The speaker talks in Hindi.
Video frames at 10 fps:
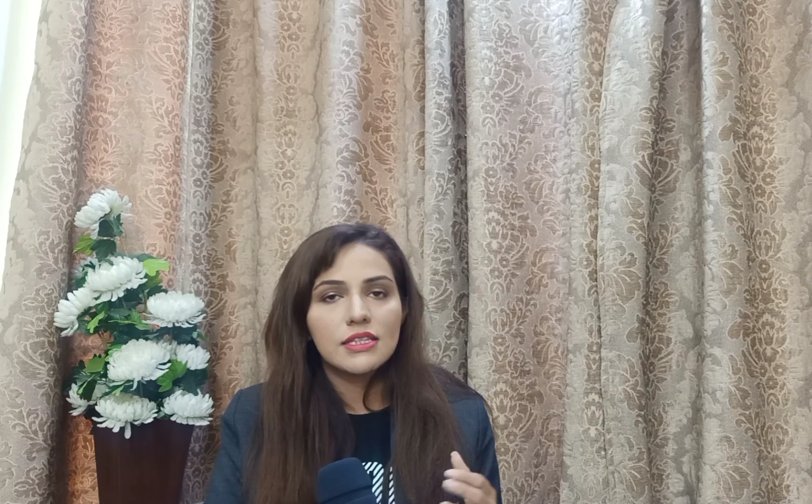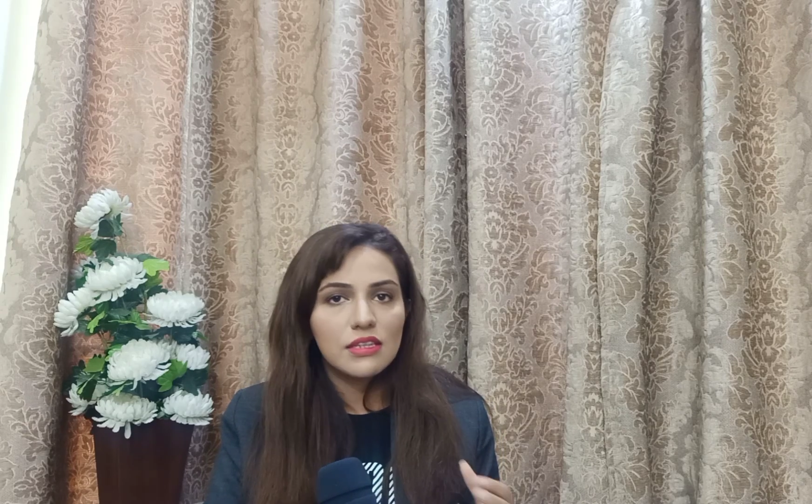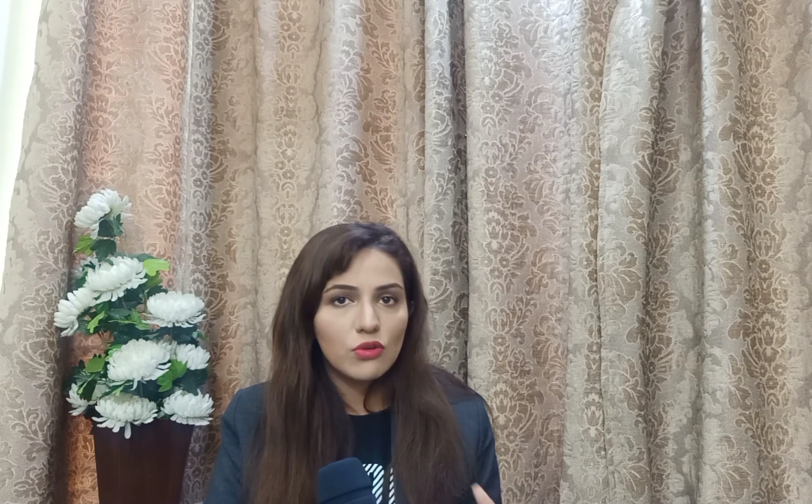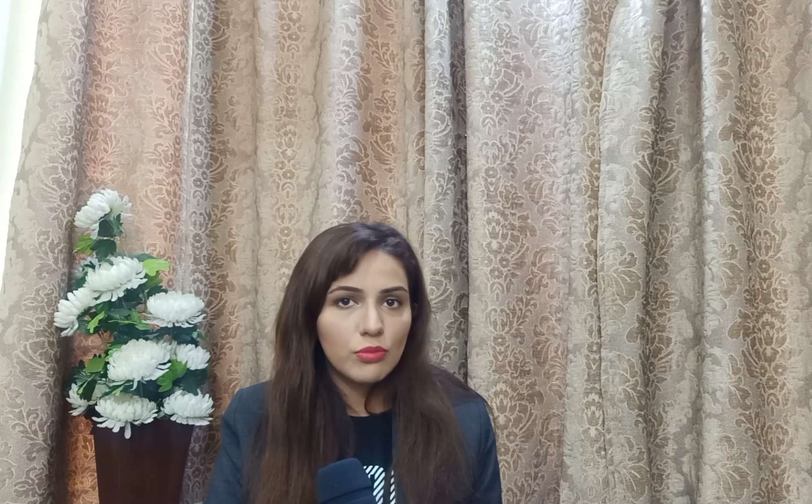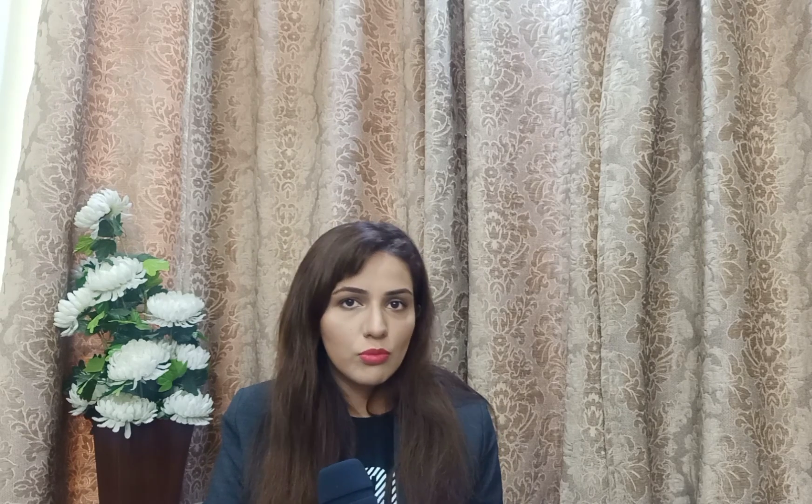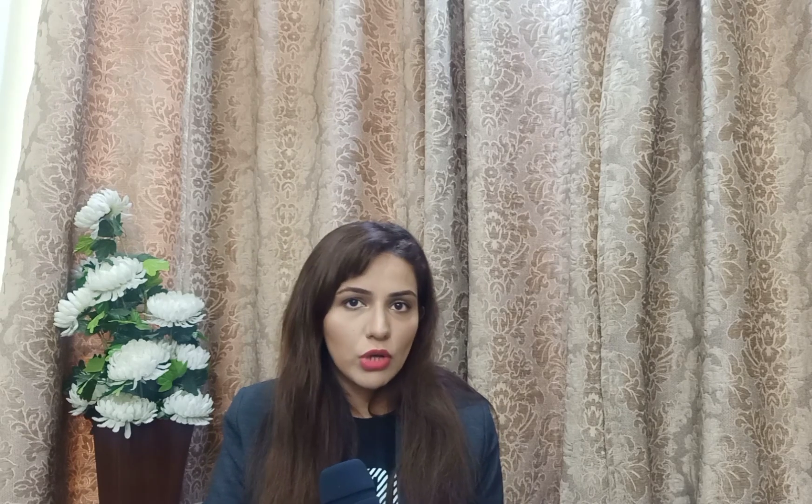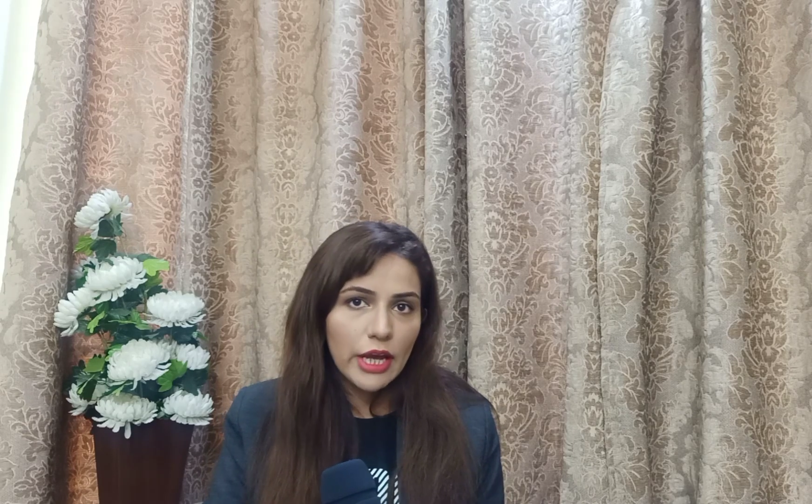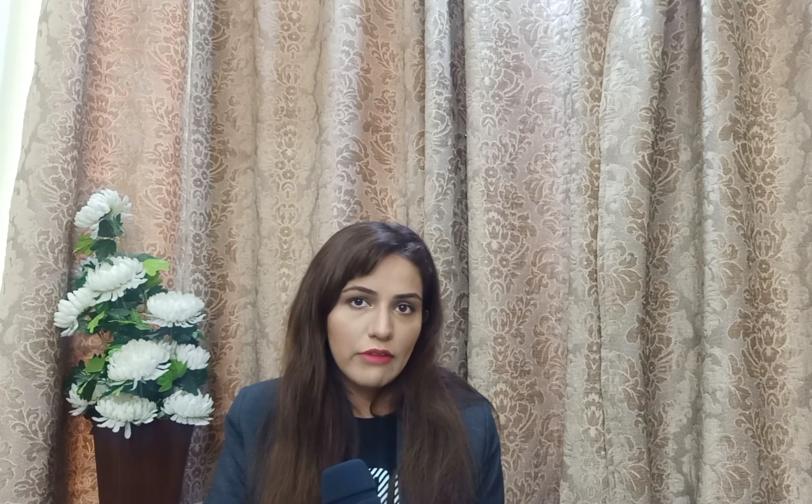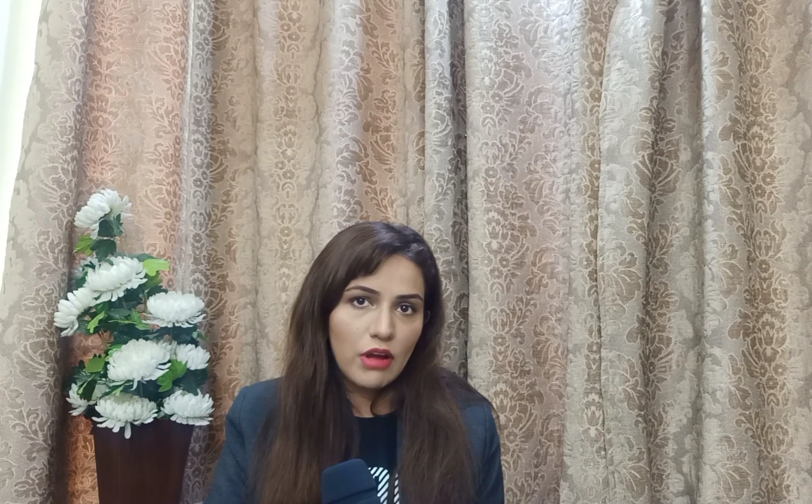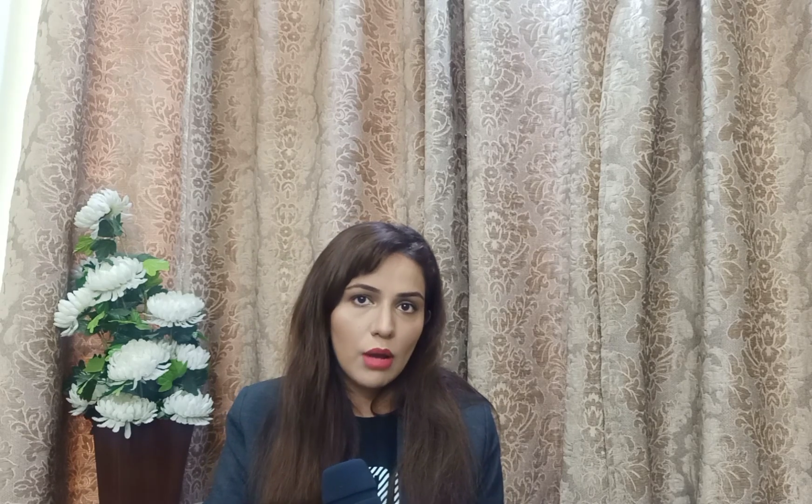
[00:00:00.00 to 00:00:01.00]
किसी को भी
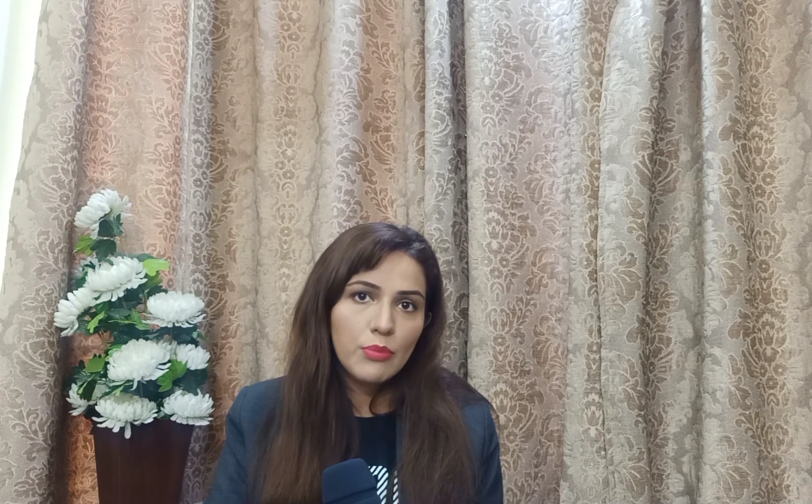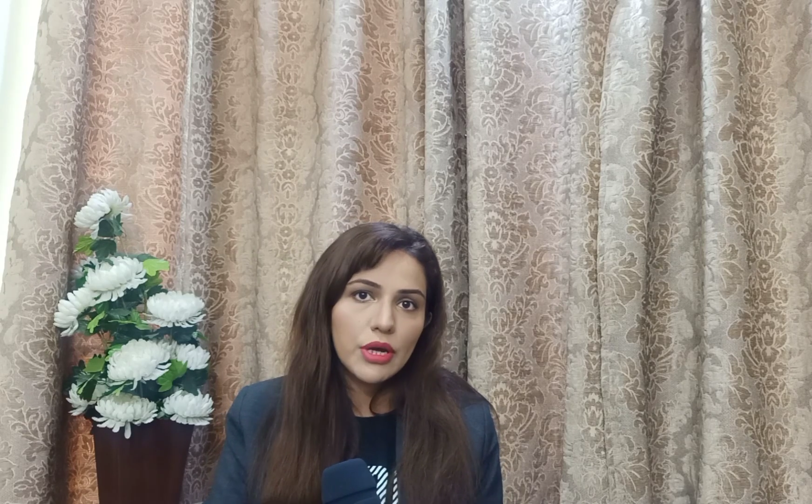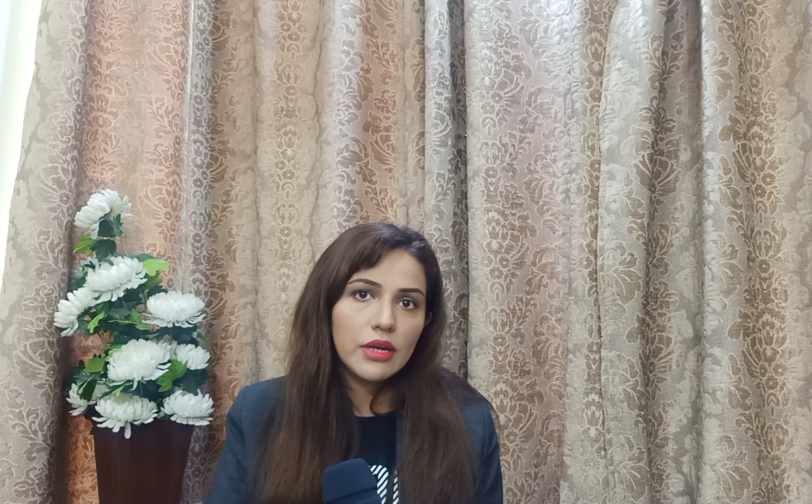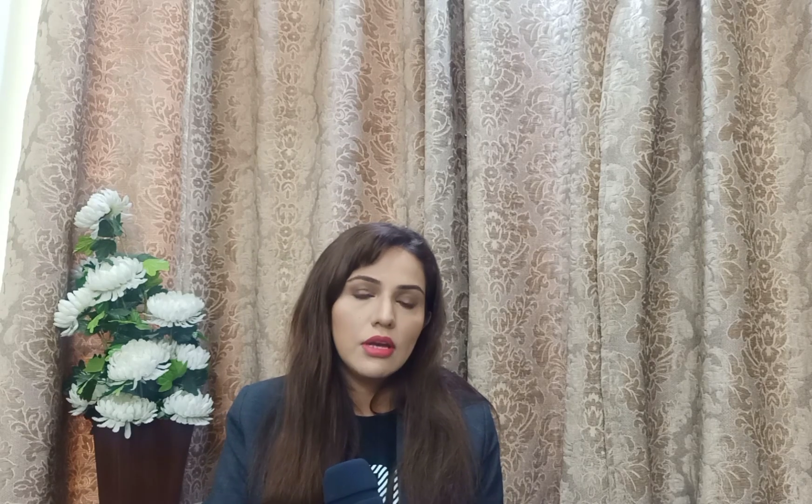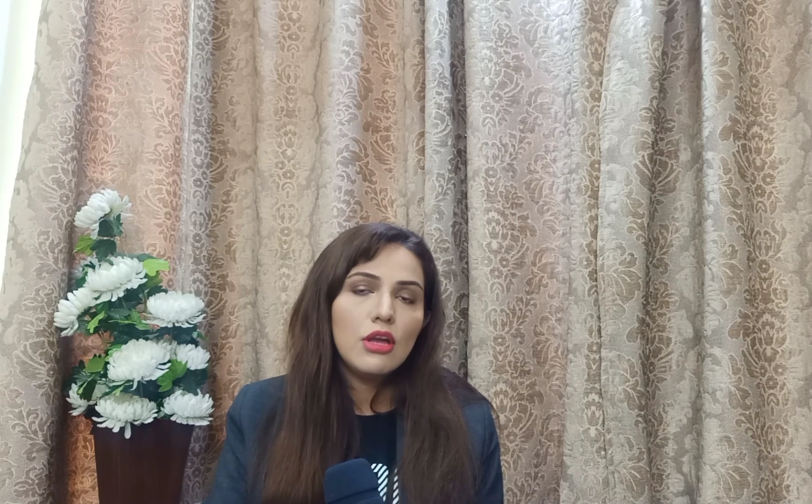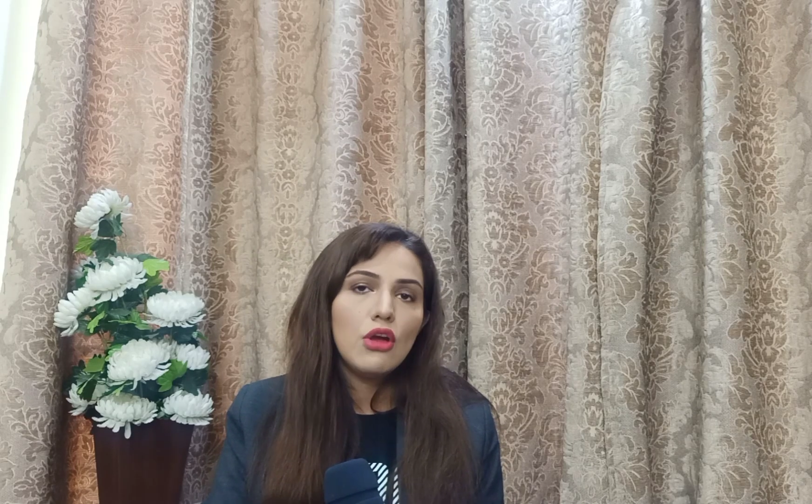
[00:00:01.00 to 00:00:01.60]
बुलाए वहाँ पर